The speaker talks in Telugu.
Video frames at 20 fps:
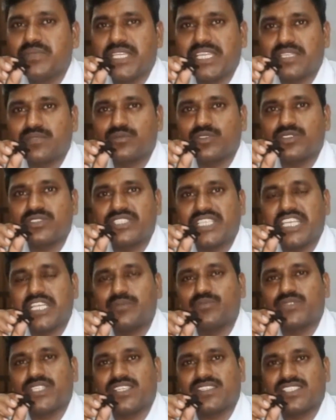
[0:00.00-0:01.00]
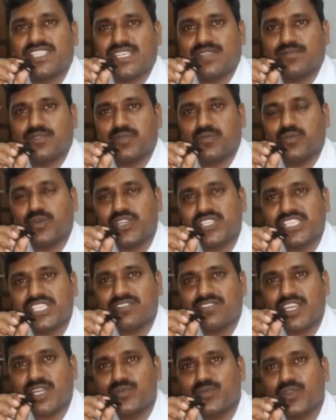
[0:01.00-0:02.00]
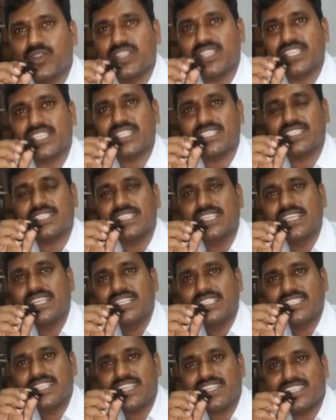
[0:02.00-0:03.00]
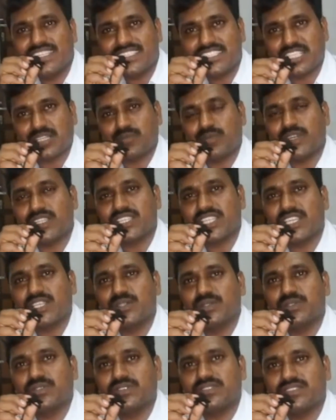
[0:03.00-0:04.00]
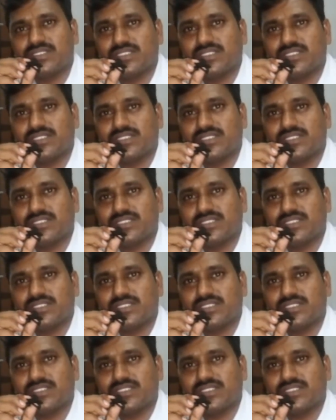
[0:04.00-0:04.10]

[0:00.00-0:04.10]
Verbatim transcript: మేము ఏం తింటున్నాము భోజనం ఆపుకొని ఎండిన చపాతీలు